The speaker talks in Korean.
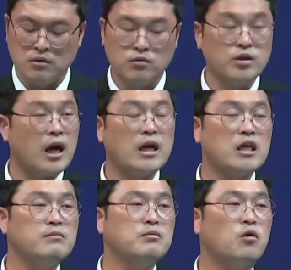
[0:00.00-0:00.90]
우리가
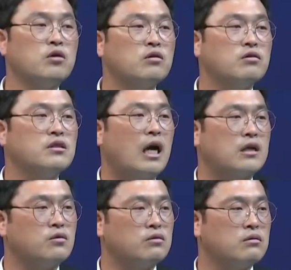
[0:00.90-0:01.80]
하나님을 모르는 것은
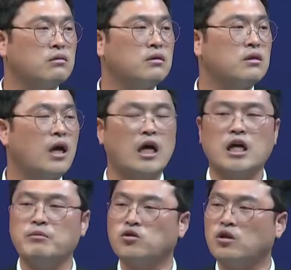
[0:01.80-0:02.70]
아니죠.
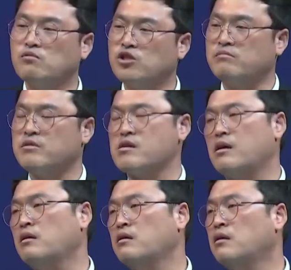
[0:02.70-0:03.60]
하나님이 어떤
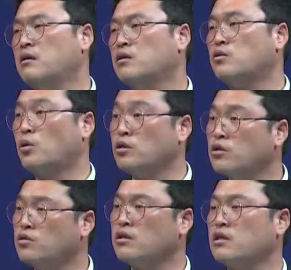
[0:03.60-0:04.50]
분이십니까?
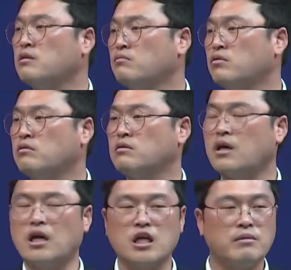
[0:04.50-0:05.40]
전지전능하신 분,
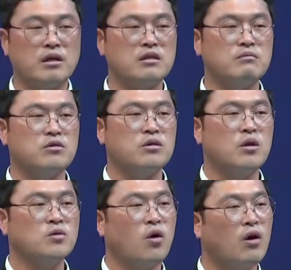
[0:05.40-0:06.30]
사랑이 많으신 분.
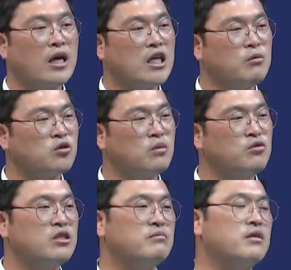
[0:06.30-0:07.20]
또 하나님이 어떤
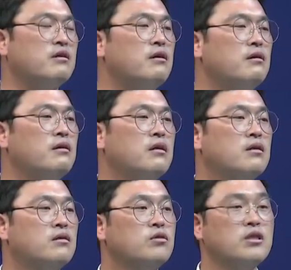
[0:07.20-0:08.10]
분이십니까?
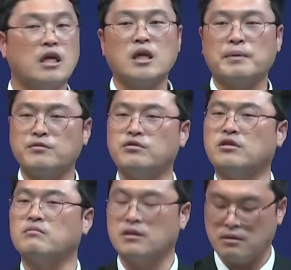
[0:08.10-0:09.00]
우린 대답할 수
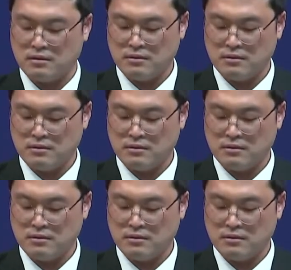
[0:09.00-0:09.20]
있습니다.